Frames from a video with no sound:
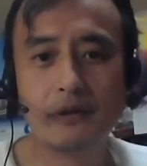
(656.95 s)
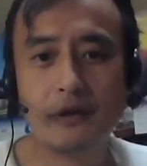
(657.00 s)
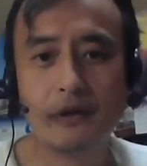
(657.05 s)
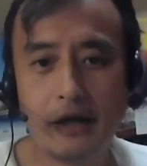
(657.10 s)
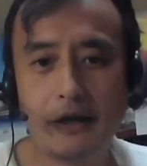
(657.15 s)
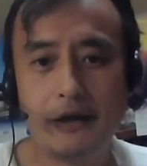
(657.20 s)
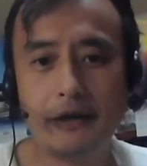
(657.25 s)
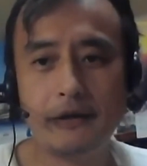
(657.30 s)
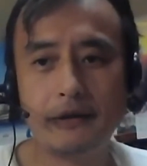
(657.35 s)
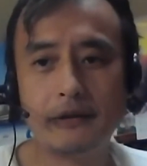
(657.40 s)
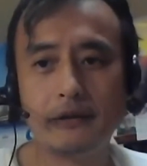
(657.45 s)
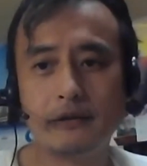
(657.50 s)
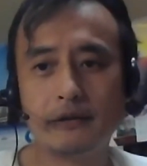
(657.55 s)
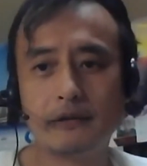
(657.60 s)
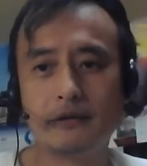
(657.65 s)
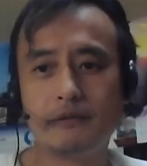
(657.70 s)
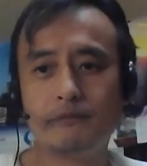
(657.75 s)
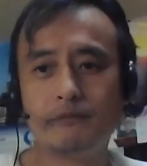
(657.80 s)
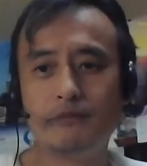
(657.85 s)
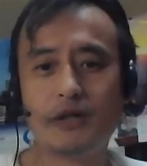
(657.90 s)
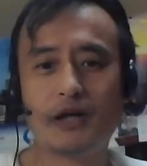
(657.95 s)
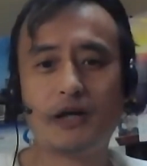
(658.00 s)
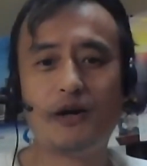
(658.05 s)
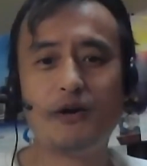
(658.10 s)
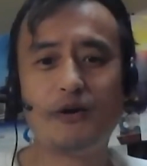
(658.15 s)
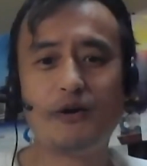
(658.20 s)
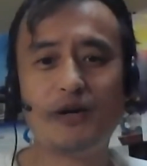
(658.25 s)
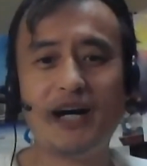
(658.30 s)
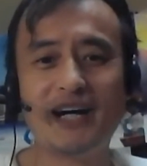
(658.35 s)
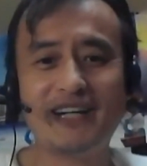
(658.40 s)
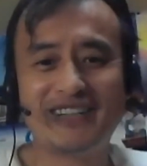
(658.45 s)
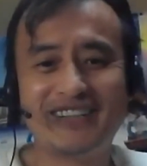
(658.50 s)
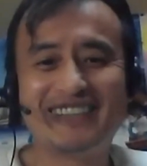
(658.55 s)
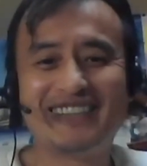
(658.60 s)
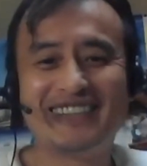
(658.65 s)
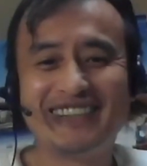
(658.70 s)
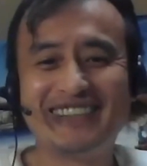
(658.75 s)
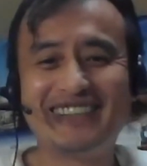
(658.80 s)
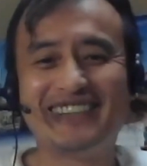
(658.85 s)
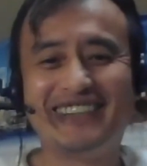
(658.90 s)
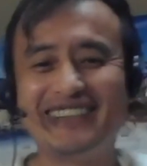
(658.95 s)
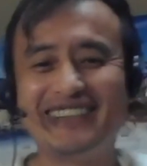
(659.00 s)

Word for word: はい、なんか、あの